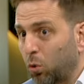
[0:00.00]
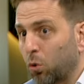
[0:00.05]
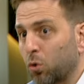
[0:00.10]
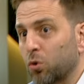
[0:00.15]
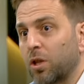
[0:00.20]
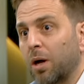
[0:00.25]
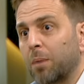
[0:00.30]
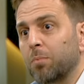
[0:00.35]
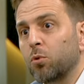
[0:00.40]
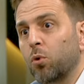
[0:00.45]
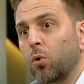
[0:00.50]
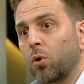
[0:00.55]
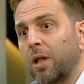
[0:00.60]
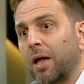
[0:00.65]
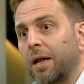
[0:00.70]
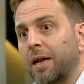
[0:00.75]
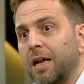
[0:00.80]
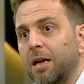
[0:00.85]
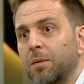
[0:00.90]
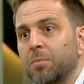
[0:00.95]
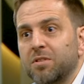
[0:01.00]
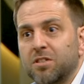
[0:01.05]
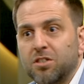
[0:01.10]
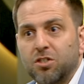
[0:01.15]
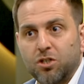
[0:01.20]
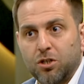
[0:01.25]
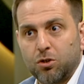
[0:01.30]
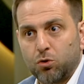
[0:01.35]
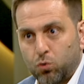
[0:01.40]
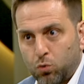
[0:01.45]
ortamda olan elimiz
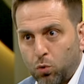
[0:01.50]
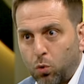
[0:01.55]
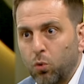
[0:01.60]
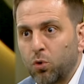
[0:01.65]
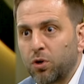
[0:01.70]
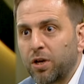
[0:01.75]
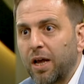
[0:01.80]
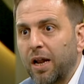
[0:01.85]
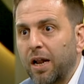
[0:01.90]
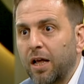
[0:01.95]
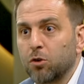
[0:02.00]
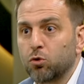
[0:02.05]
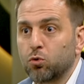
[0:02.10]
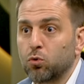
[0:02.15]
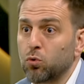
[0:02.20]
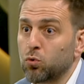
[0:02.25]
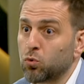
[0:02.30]
için soğuk gelen su,